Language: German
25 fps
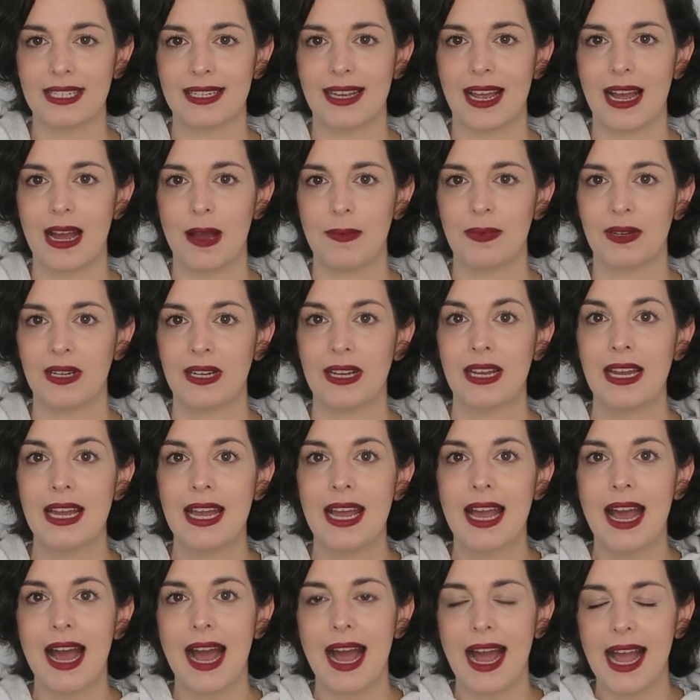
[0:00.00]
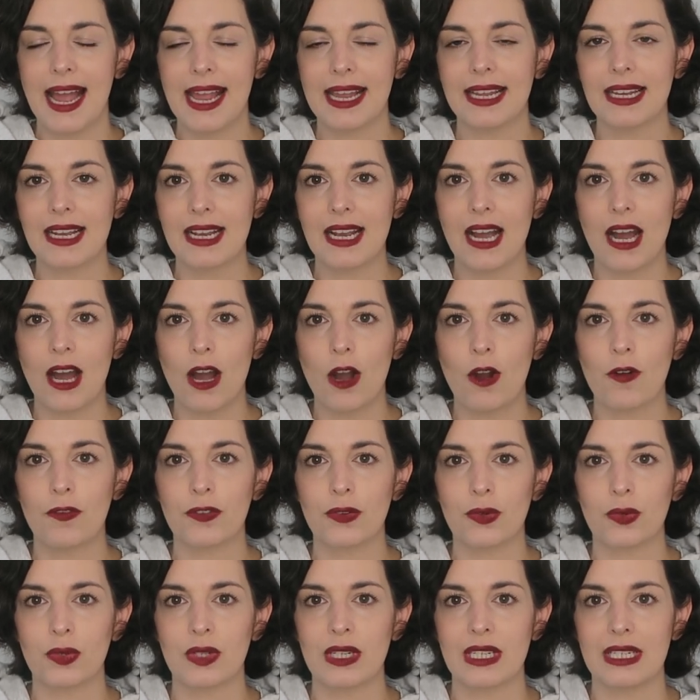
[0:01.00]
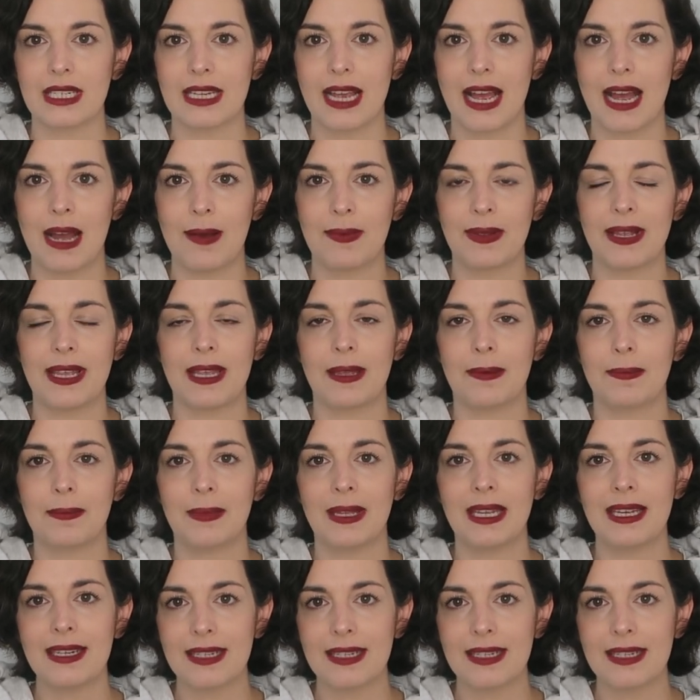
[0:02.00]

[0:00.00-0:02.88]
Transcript: Ich habe eingekauft und ich habe im